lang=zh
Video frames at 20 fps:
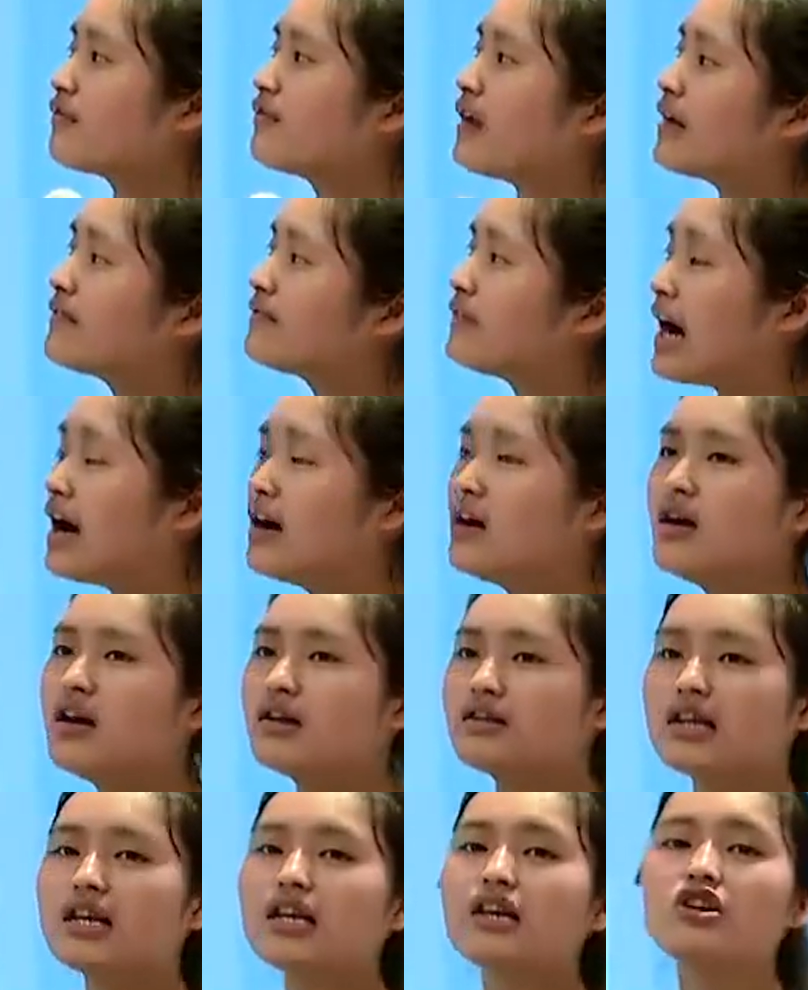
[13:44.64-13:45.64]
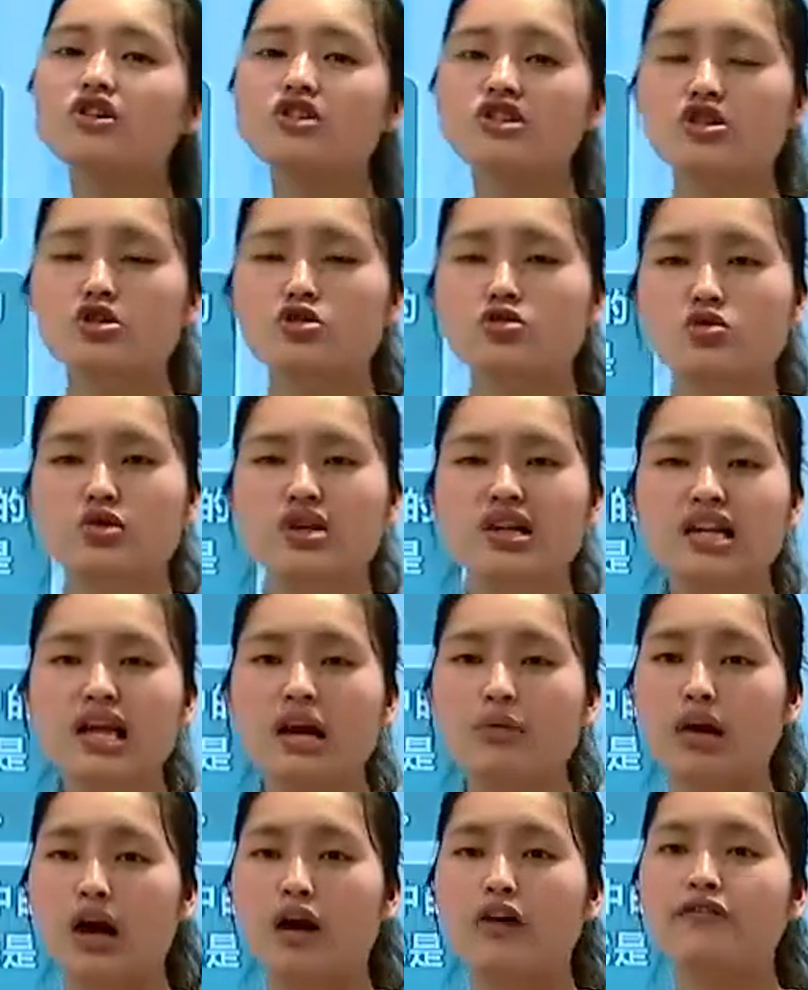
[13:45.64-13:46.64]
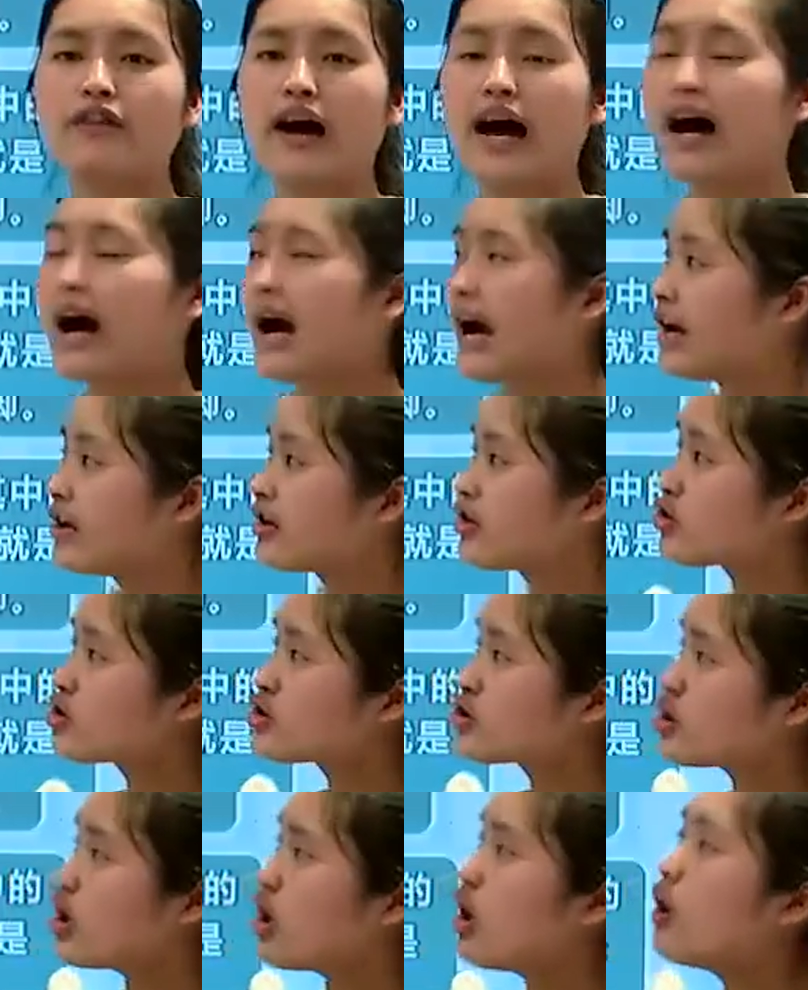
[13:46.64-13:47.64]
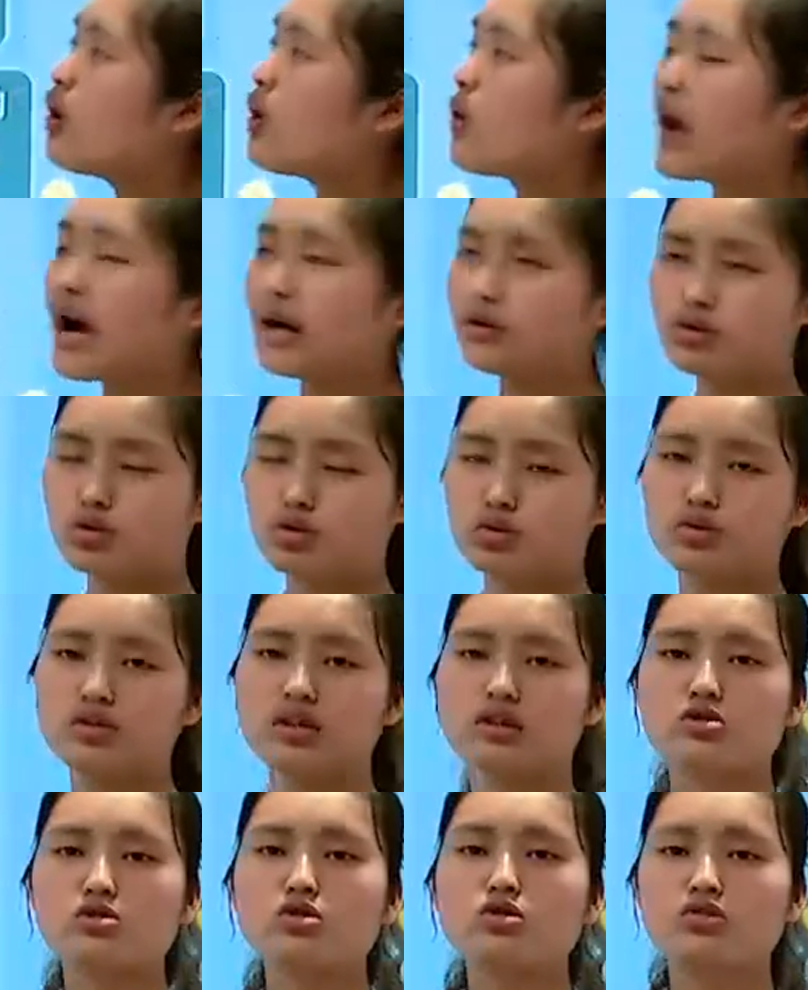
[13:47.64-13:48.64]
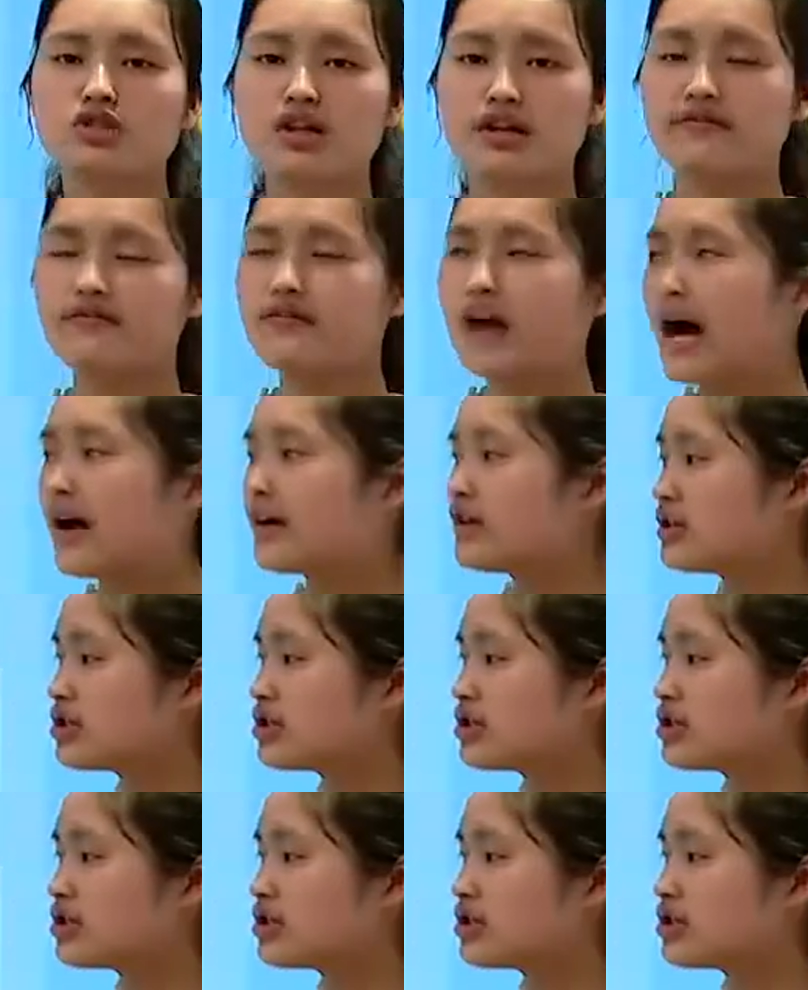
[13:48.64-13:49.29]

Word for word: 种方法，第一个是逐一列表法，还有一个是画图的凑整法，